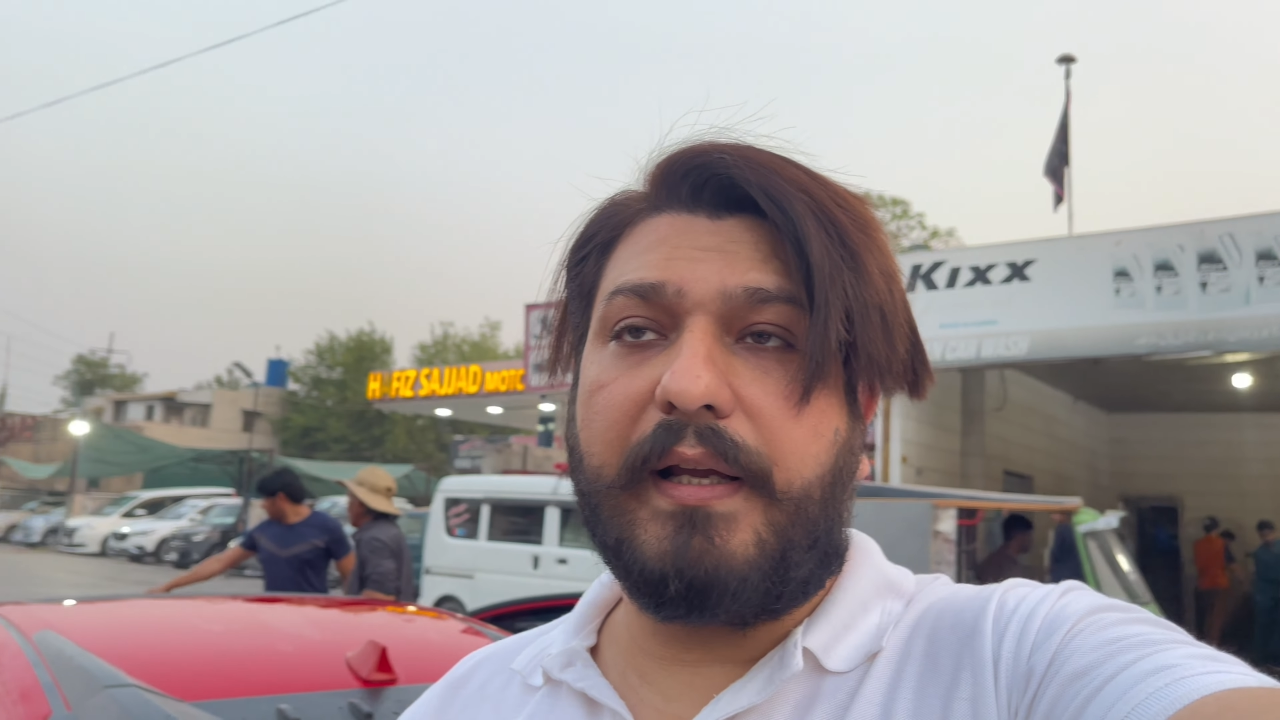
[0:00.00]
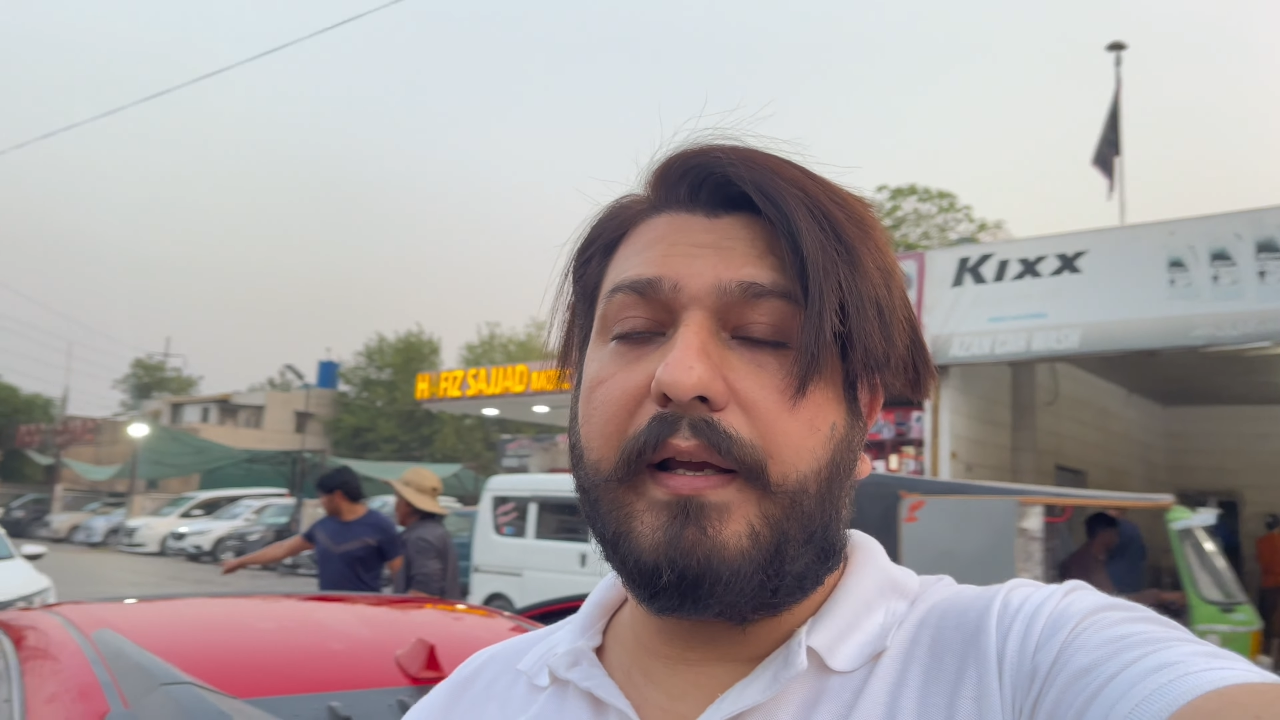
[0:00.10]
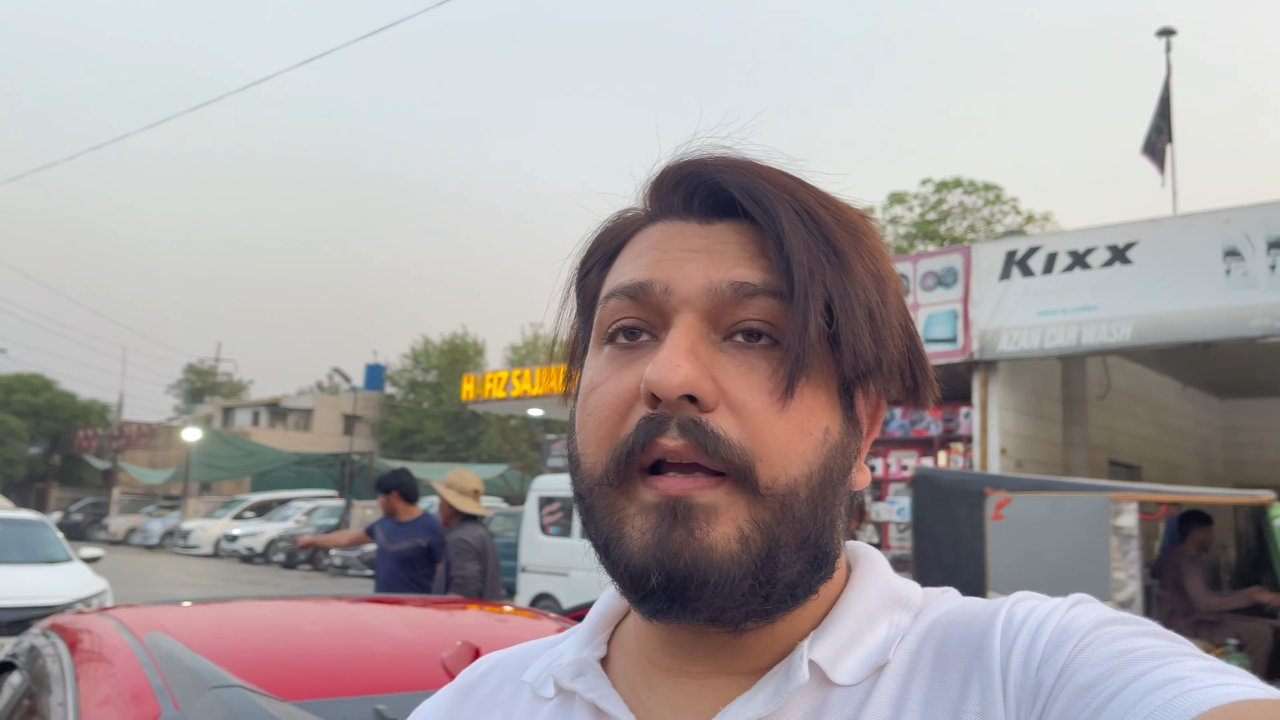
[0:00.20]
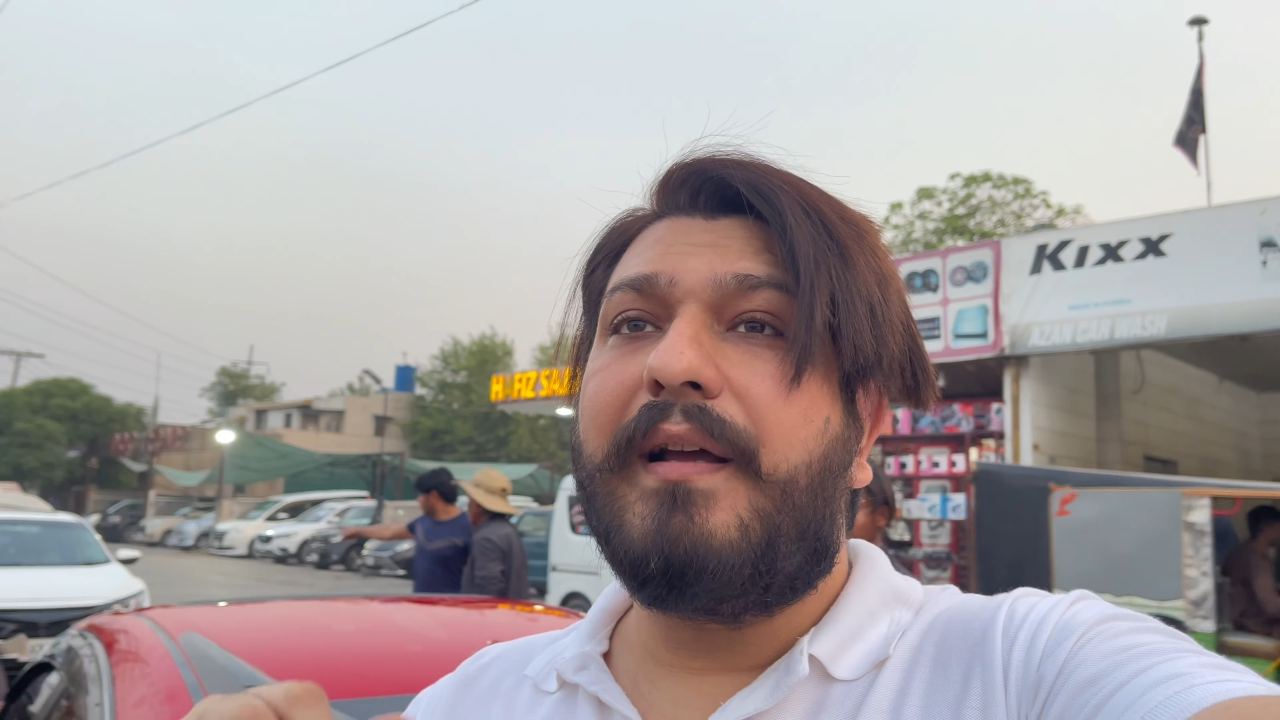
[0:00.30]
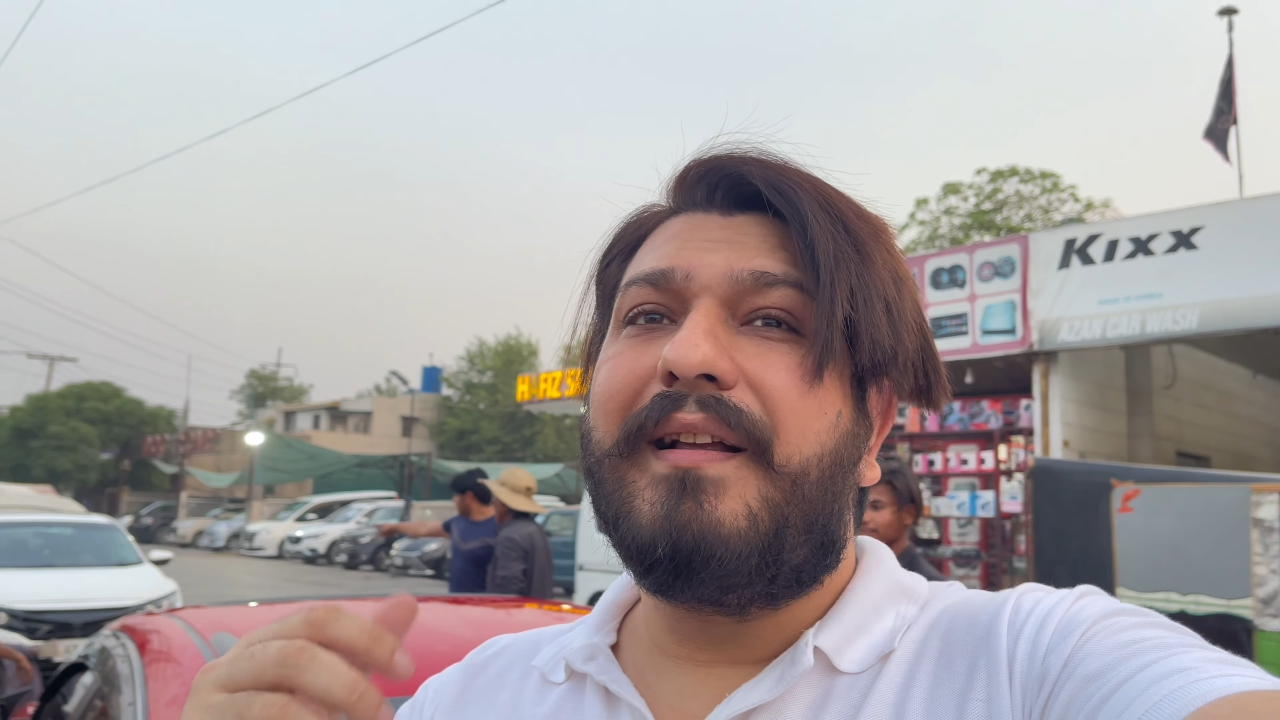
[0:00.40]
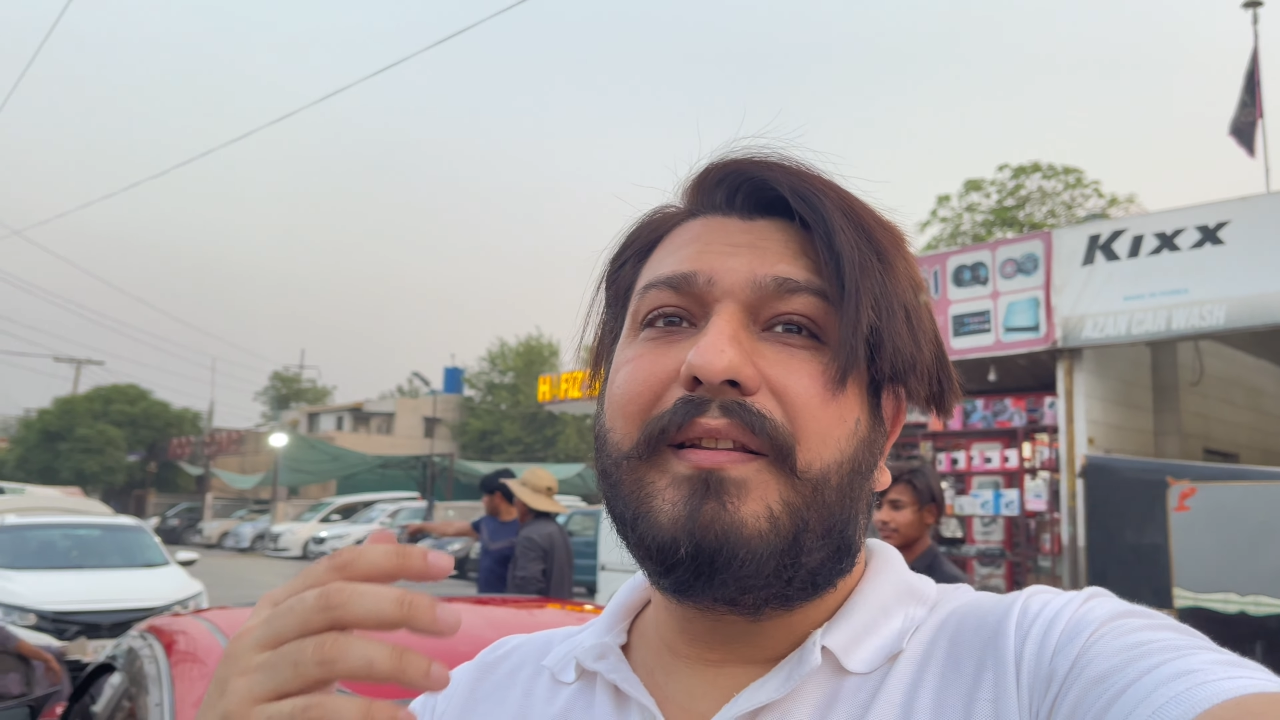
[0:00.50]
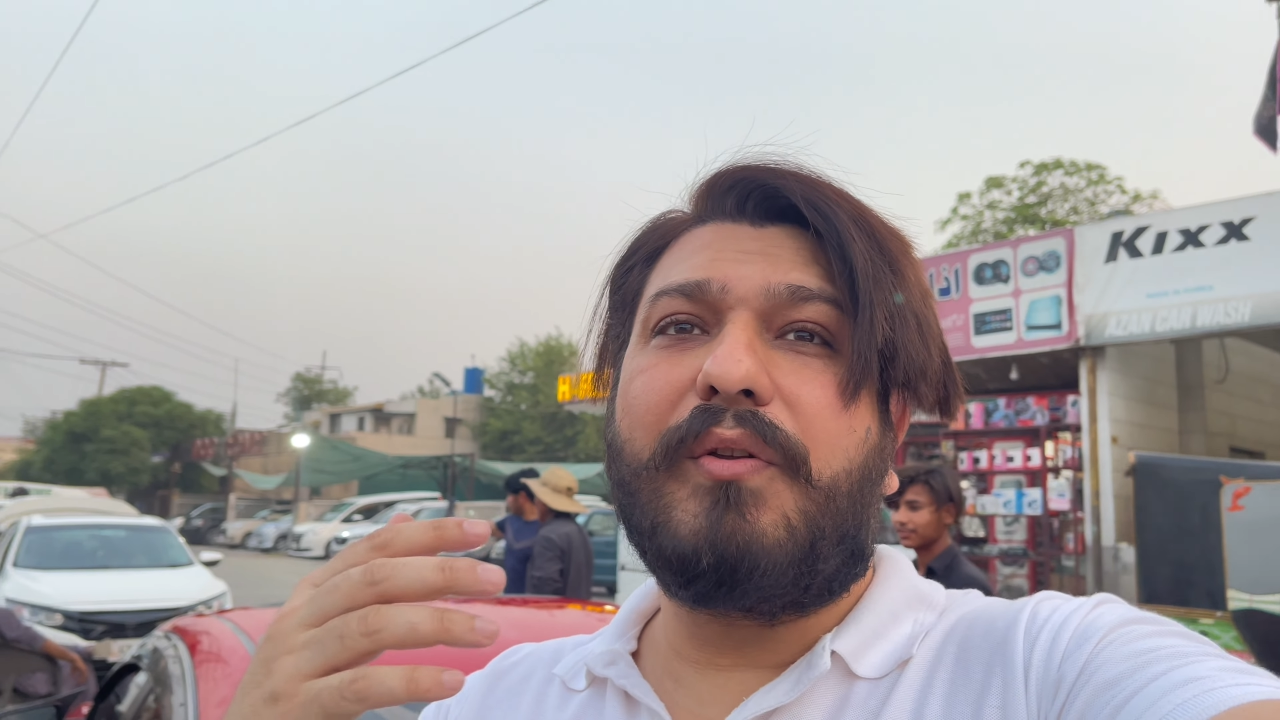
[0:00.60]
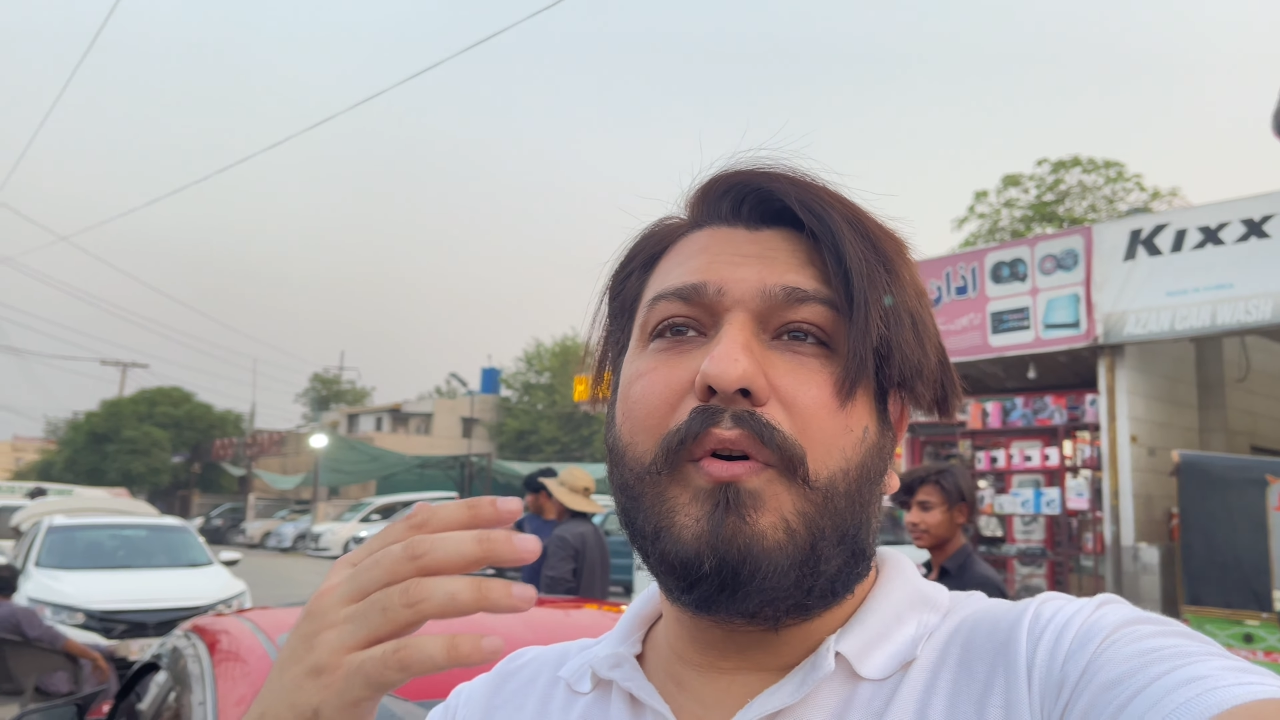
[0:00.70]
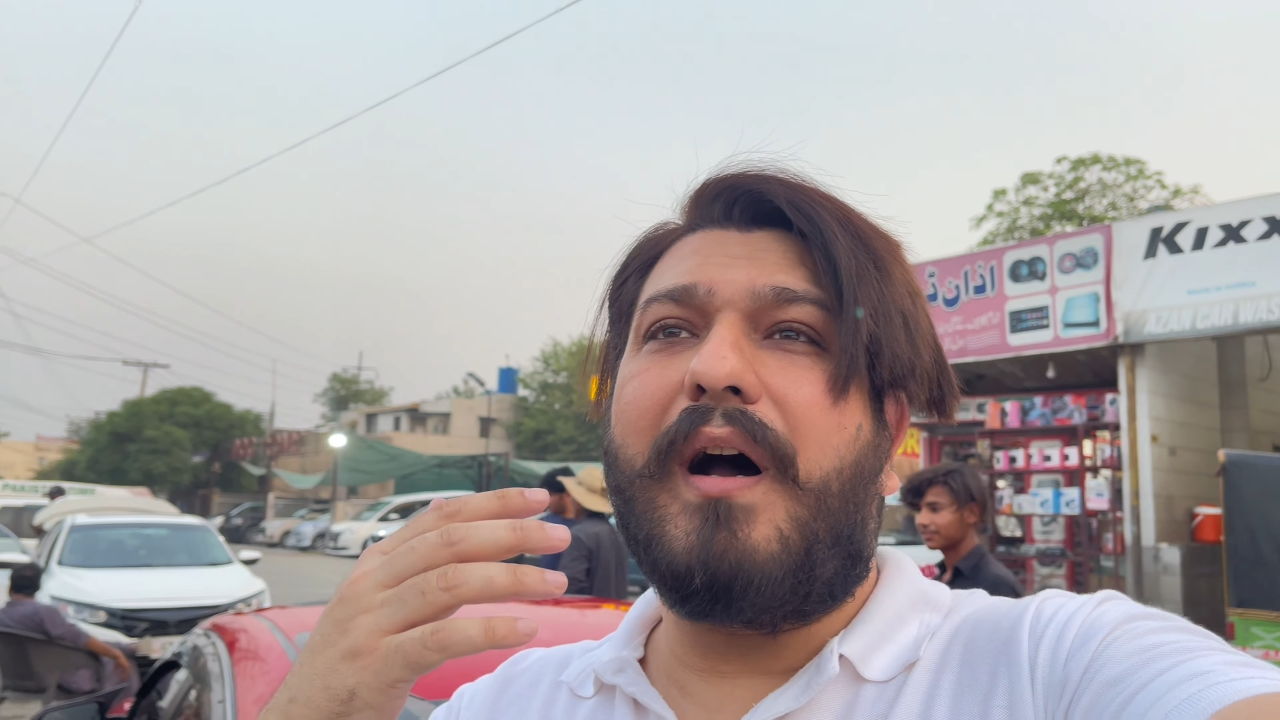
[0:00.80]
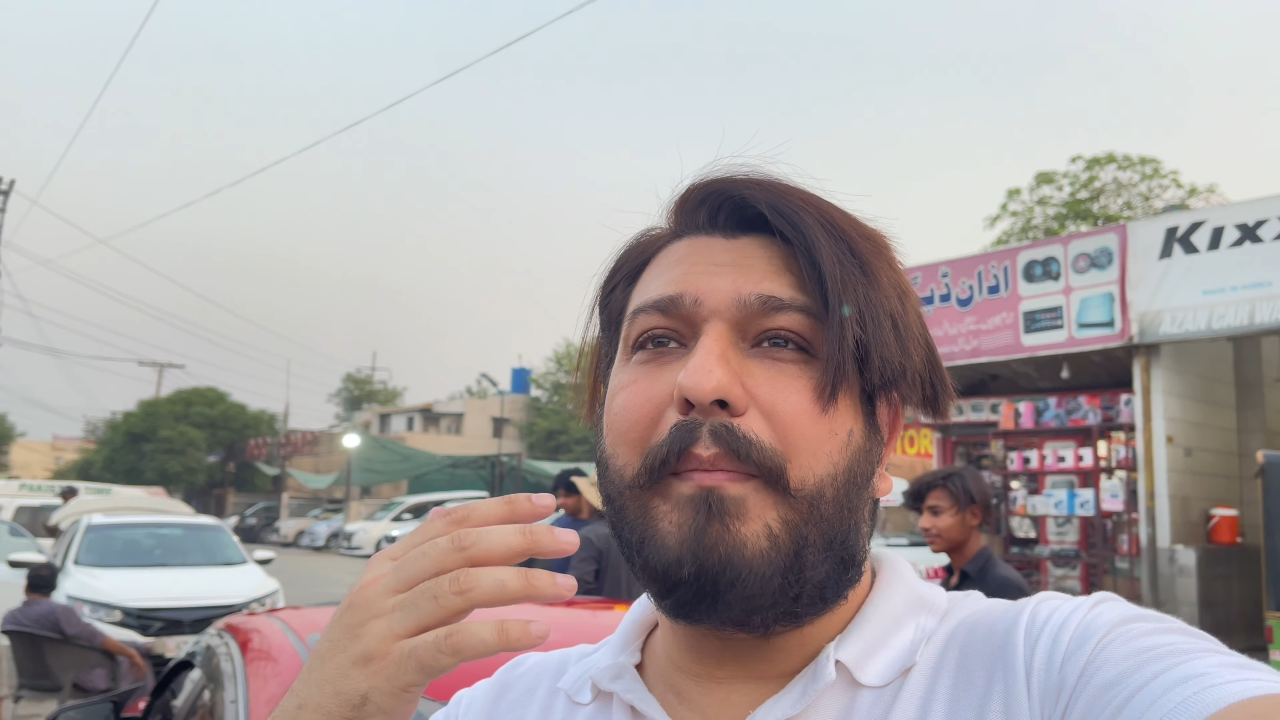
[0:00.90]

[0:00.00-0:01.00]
हैं तो